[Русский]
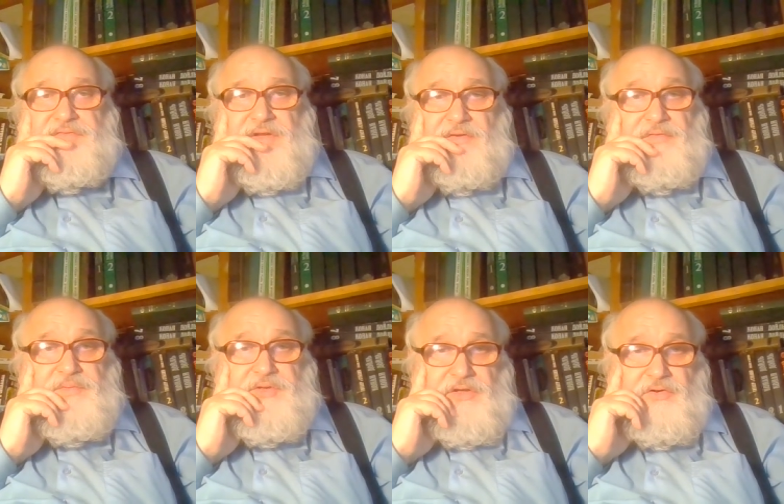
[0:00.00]
автора, он
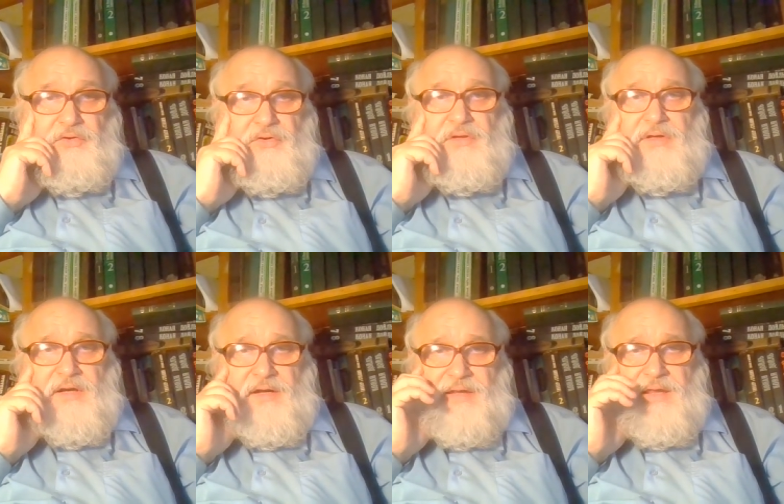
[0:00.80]
вообще геолог,
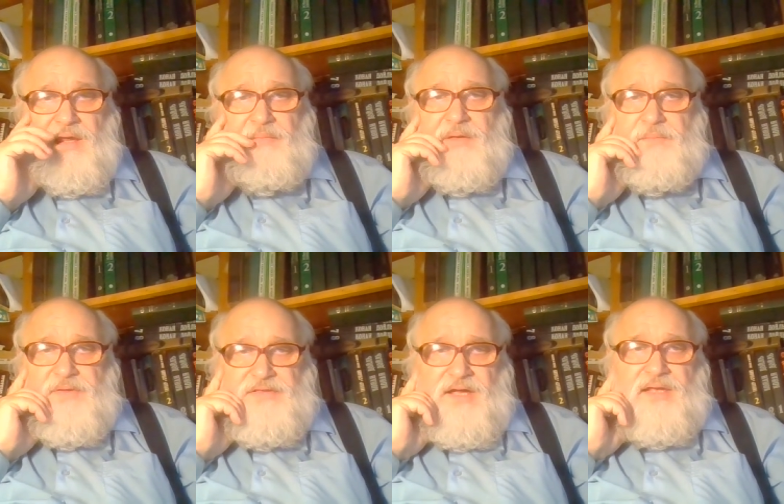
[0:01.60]
академик,
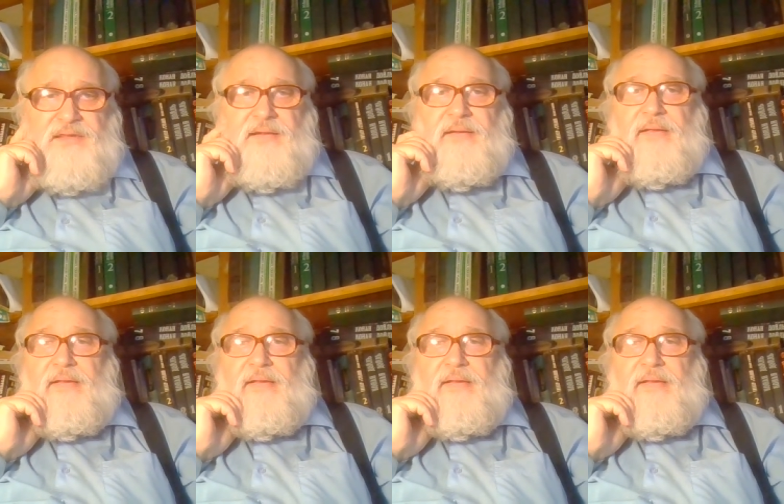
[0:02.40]
писатель,